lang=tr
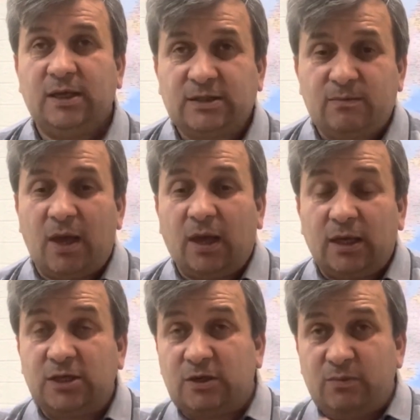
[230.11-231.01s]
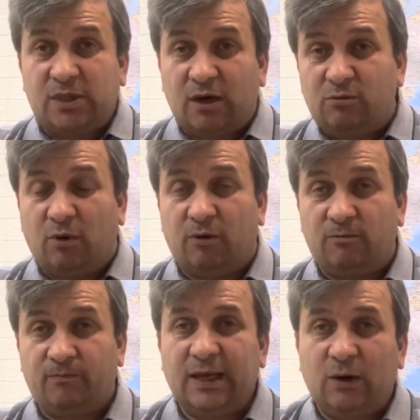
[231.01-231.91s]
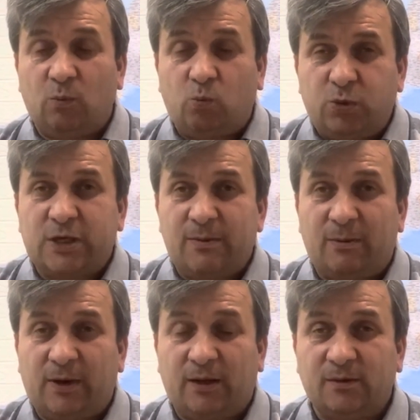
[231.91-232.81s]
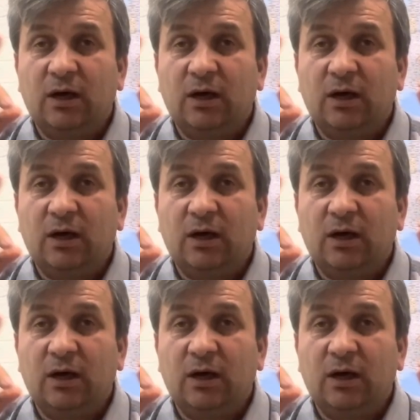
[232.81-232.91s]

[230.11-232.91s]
Şimdi işin bir tarafı bu. Bu sebeple